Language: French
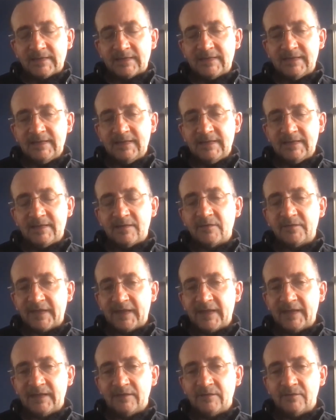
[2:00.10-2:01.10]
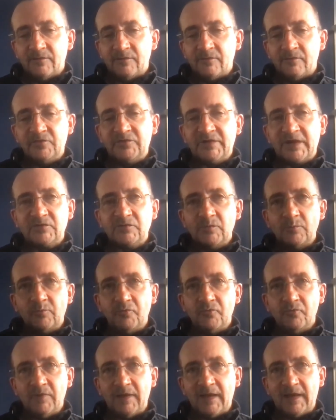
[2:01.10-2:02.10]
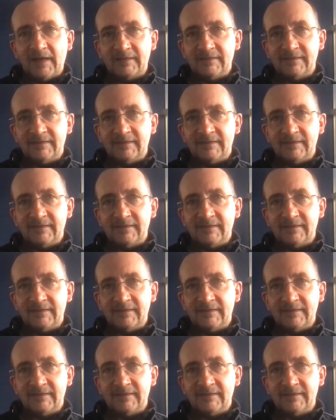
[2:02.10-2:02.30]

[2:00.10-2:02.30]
qui, quant à elle, ne cherche plus à